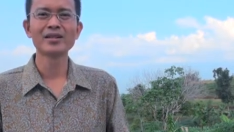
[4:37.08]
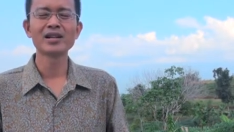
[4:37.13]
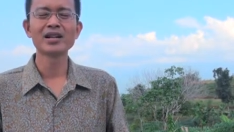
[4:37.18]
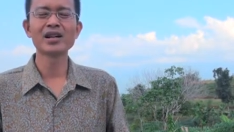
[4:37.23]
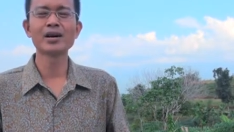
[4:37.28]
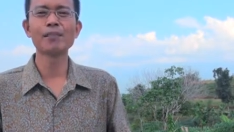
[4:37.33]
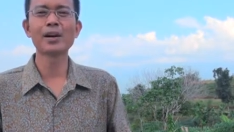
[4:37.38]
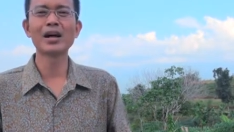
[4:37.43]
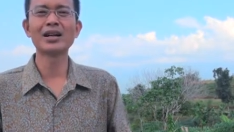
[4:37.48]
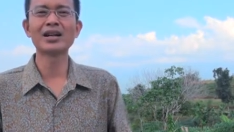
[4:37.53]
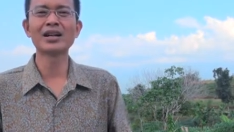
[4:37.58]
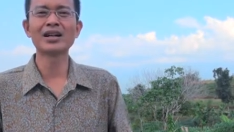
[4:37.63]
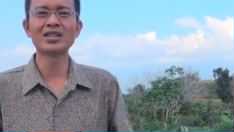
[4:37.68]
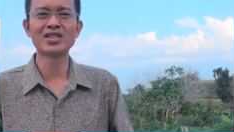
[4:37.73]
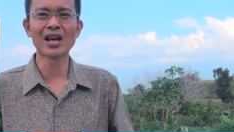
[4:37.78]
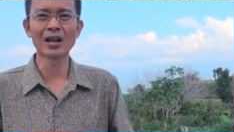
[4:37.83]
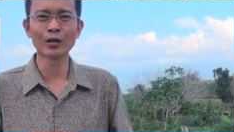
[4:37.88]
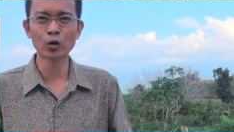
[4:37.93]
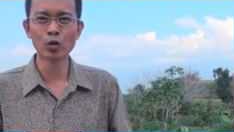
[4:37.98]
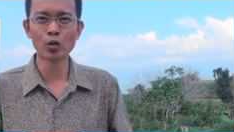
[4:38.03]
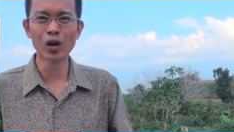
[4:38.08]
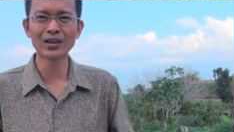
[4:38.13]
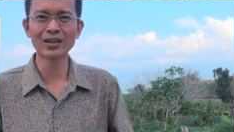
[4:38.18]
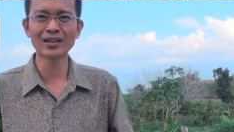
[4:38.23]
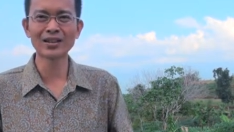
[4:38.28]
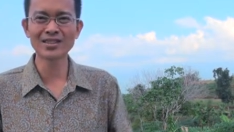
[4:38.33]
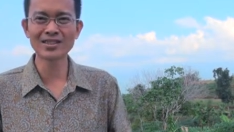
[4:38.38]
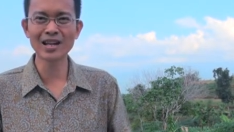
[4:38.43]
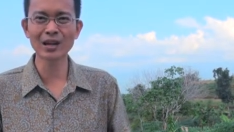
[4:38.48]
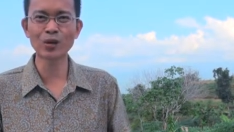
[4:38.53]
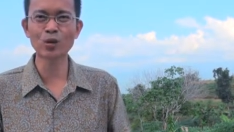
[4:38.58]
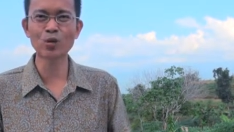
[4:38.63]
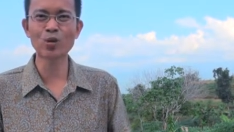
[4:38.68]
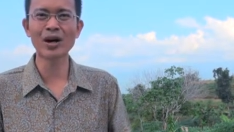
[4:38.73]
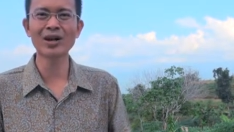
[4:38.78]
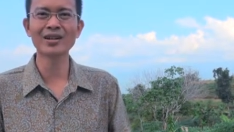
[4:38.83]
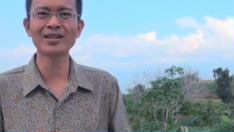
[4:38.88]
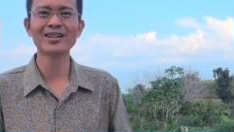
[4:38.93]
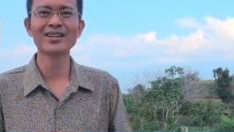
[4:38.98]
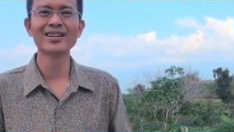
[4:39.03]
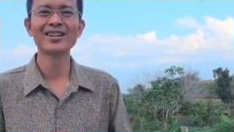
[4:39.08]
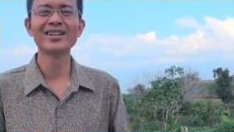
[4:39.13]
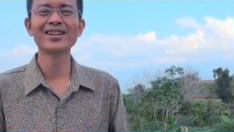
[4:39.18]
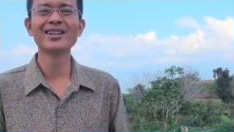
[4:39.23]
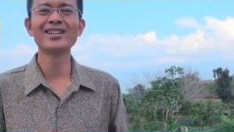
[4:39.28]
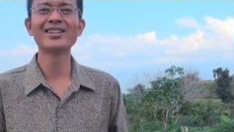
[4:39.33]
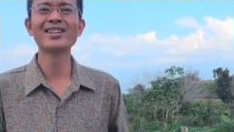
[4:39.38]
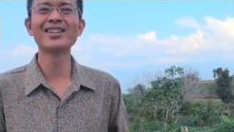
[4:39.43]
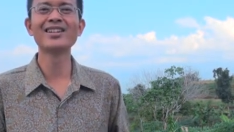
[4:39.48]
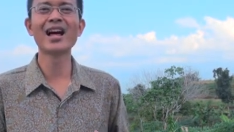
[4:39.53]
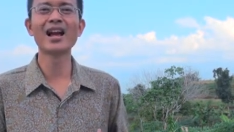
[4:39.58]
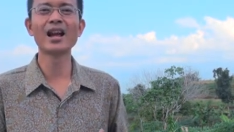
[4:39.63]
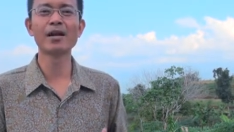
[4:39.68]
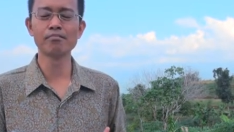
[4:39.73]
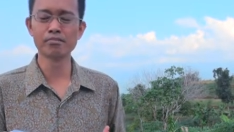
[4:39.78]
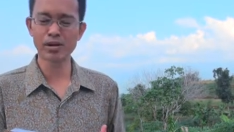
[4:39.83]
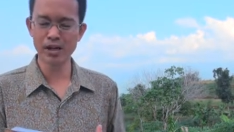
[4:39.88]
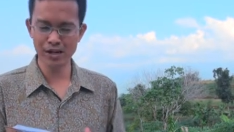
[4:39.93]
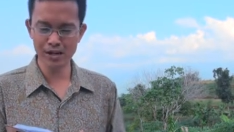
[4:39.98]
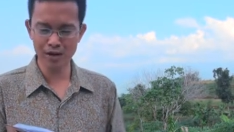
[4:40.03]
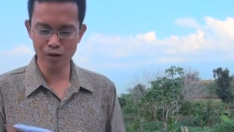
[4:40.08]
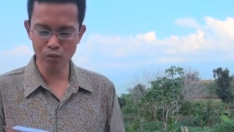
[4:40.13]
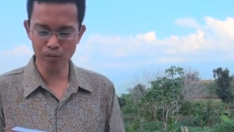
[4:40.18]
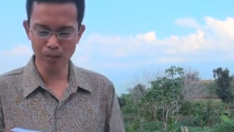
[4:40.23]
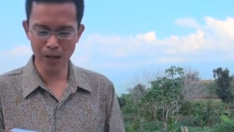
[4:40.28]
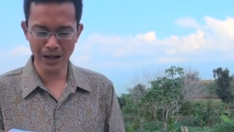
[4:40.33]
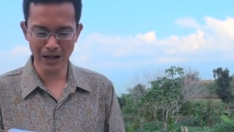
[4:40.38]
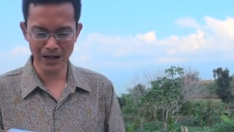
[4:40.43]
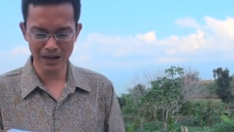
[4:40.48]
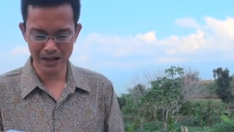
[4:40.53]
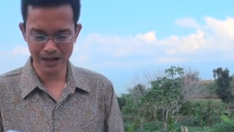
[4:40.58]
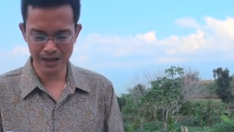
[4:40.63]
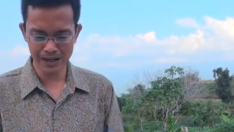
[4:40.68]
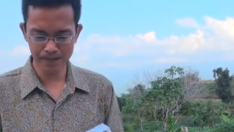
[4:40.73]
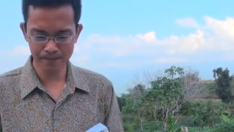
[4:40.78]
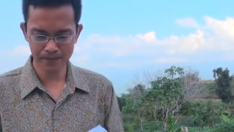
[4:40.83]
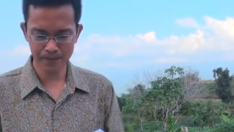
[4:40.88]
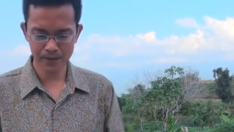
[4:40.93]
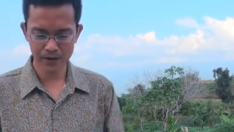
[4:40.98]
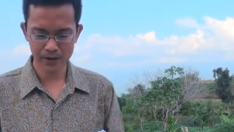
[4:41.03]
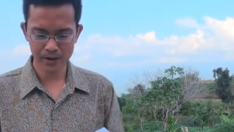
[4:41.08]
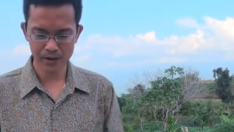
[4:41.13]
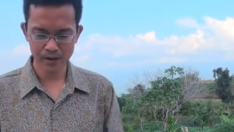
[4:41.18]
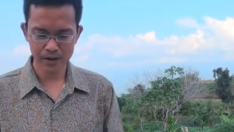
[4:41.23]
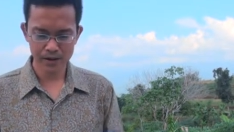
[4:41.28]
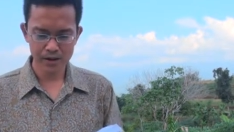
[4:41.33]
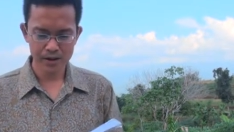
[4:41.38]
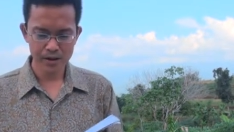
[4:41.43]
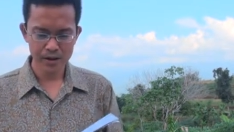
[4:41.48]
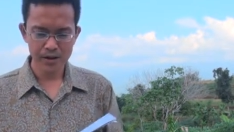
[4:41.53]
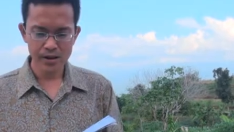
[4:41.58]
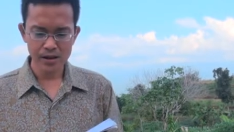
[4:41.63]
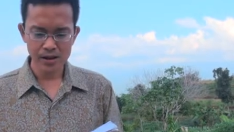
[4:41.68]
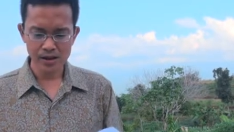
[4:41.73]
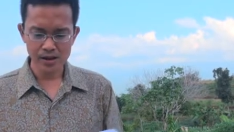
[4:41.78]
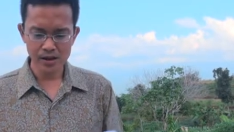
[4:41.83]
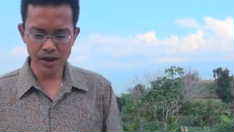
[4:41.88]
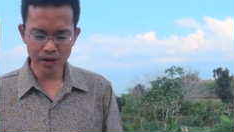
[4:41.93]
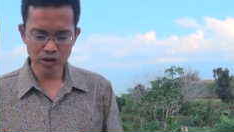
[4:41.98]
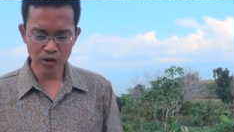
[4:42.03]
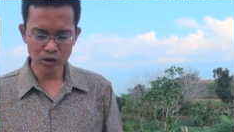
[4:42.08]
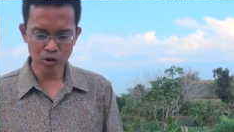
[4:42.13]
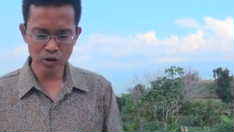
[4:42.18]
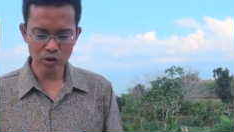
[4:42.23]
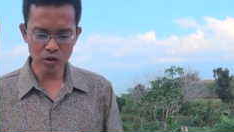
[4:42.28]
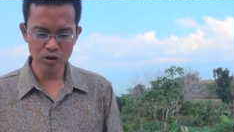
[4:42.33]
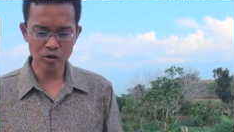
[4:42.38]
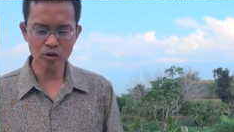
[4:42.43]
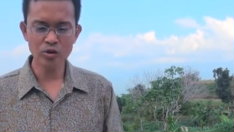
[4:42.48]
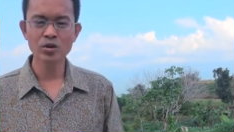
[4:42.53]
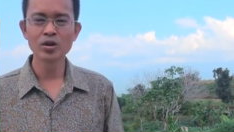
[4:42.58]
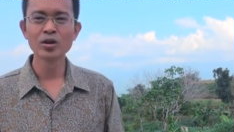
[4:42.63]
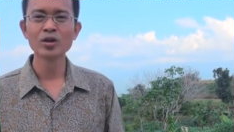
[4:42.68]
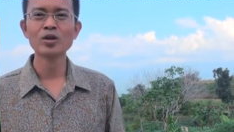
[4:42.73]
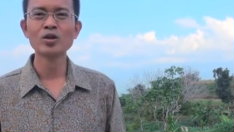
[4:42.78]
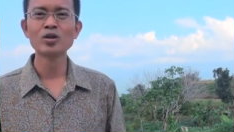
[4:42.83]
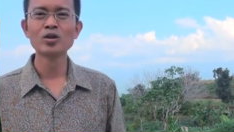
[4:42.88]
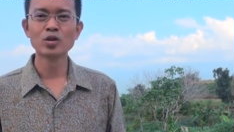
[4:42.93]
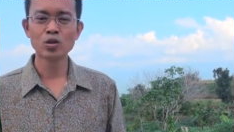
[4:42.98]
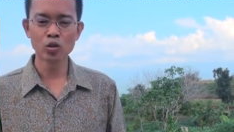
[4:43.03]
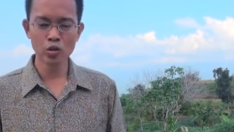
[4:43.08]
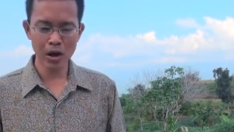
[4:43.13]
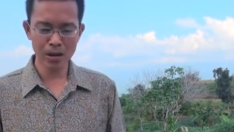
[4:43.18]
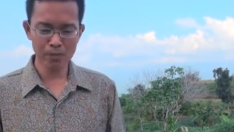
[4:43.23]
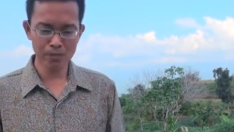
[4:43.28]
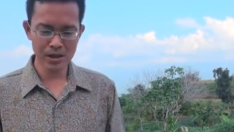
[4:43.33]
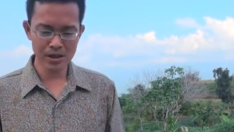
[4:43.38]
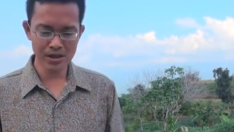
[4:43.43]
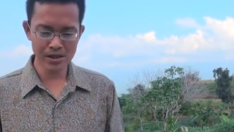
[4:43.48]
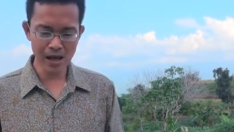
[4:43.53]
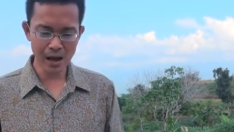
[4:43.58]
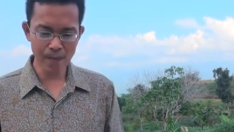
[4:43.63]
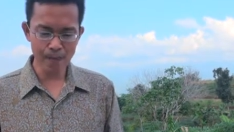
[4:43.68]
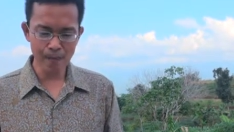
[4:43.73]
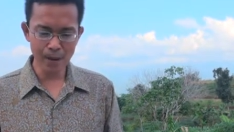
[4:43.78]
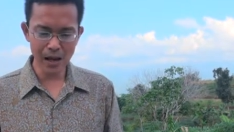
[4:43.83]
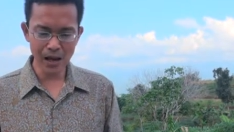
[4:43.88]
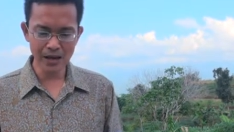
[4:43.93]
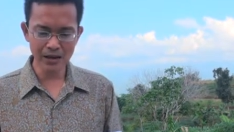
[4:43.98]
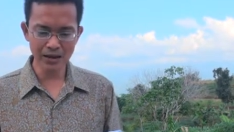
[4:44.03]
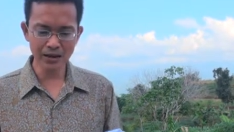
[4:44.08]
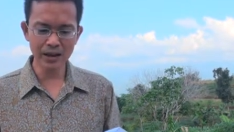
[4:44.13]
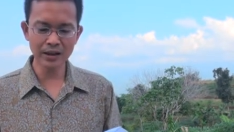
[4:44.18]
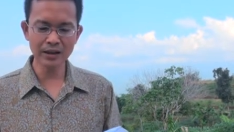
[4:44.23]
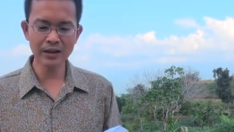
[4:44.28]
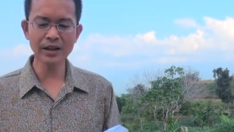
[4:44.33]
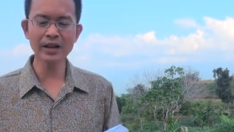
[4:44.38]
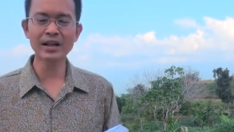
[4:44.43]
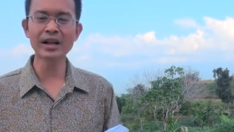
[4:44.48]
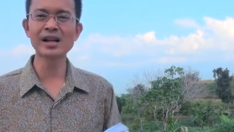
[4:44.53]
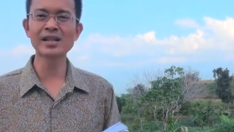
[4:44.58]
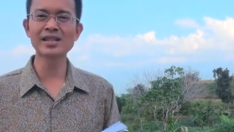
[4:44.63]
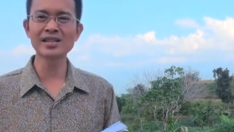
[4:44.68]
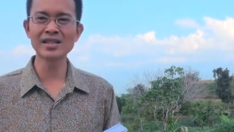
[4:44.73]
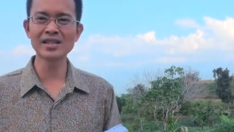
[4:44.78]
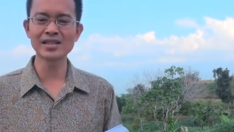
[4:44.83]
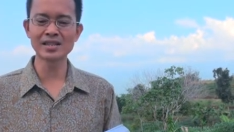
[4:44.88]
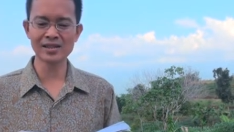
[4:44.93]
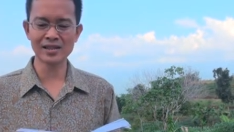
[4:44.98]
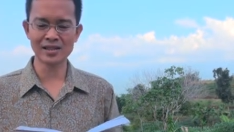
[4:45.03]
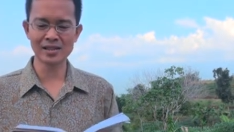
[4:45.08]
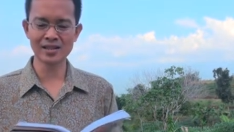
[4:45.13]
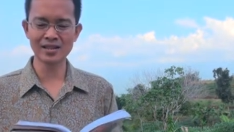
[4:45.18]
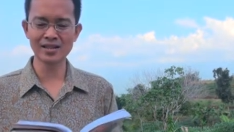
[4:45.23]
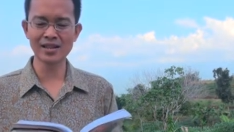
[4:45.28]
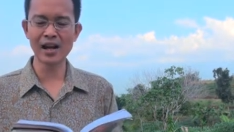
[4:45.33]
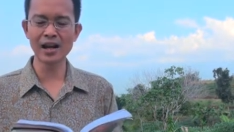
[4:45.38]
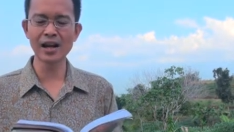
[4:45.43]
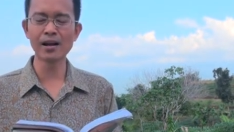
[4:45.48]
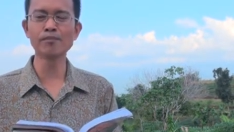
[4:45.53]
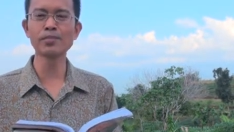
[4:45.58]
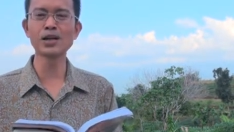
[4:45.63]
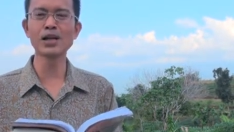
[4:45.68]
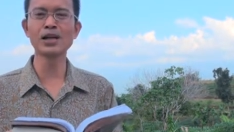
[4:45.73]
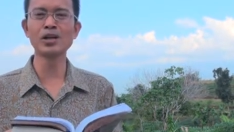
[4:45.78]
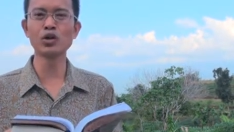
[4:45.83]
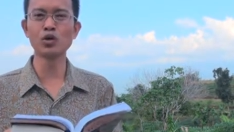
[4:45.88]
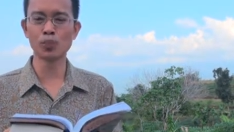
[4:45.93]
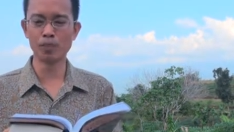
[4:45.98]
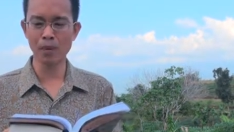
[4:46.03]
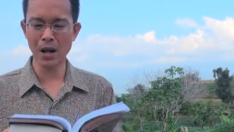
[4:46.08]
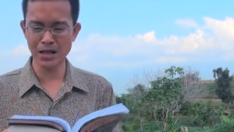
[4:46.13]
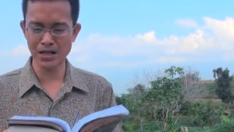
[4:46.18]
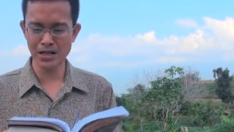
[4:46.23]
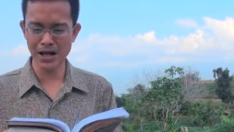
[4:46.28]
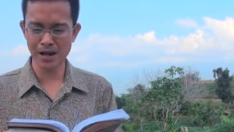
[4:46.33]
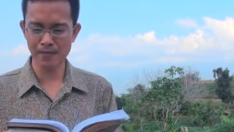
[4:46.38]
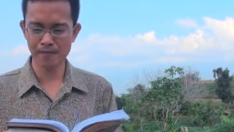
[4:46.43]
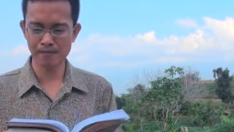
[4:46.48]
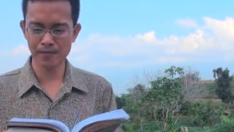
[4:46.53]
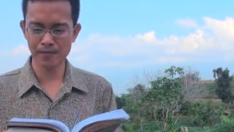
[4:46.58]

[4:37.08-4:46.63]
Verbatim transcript: kepada kejatuhan-kejatuhan di dalam kehidupan ini. Yesus sudah mencapai titik krisis dalam kehidupannya.